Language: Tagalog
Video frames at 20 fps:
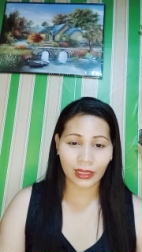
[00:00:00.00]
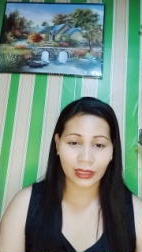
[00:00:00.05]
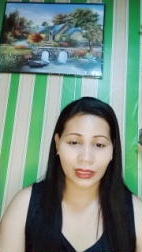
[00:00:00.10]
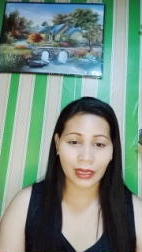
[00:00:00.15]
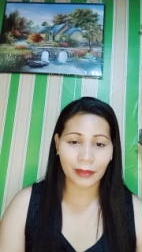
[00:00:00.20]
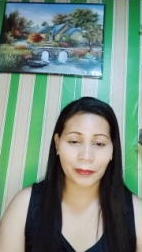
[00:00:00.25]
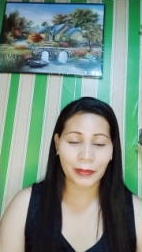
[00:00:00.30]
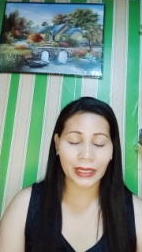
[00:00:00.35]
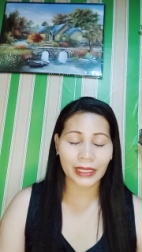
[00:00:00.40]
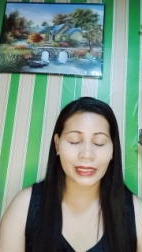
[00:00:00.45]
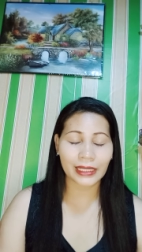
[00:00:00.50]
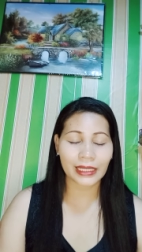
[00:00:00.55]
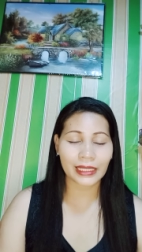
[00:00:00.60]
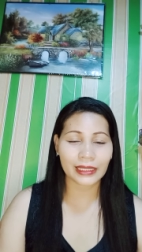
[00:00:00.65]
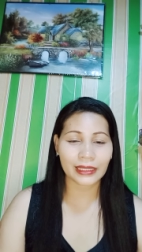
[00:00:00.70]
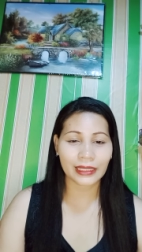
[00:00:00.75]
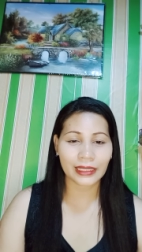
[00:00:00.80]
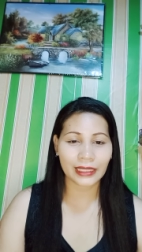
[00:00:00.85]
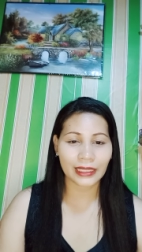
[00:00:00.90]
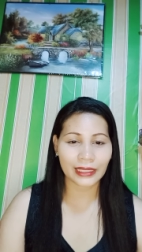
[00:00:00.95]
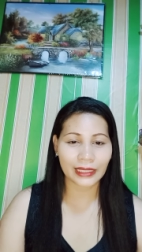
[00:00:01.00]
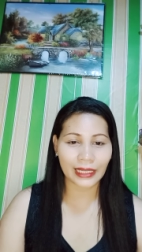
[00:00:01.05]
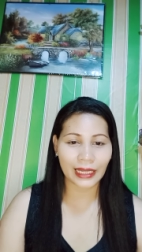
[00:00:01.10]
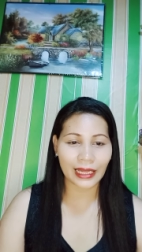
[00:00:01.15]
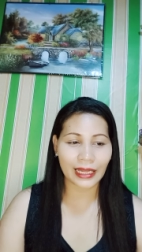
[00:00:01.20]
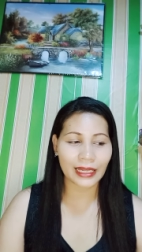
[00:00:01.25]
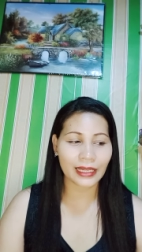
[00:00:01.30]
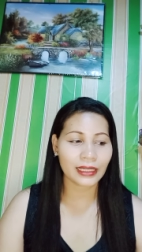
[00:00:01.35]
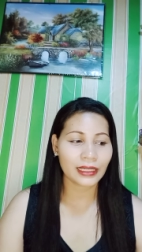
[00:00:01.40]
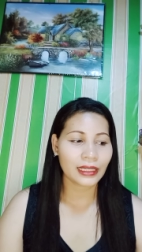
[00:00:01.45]
kapag ready ka
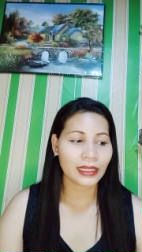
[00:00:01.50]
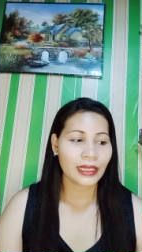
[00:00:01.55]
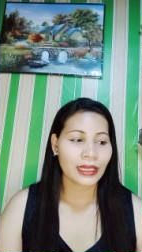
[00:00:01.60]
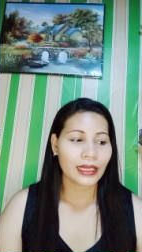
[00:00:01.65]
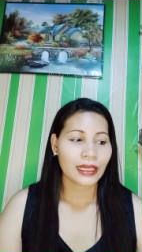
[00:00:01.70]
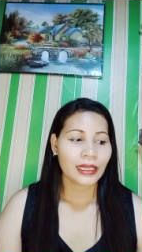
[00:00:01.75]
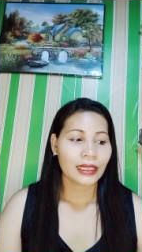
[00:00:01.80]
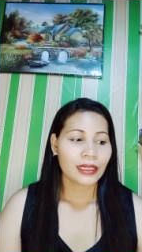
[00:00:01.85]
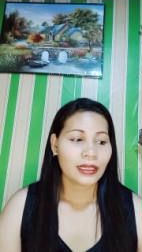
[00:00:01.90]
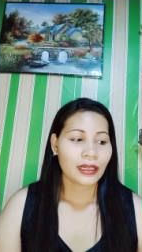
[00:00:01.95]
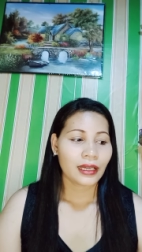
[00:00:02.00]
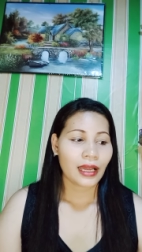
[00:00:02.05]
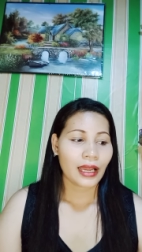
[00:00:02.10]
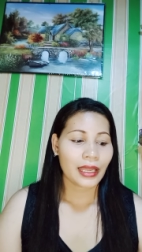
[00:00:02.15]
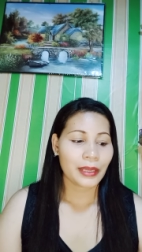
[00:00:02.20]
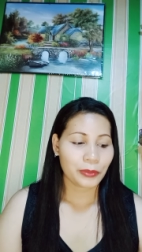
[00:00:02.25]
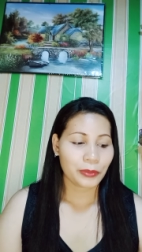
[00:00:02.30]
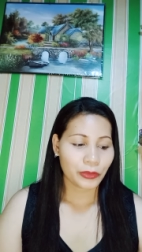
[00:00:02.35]
na, ay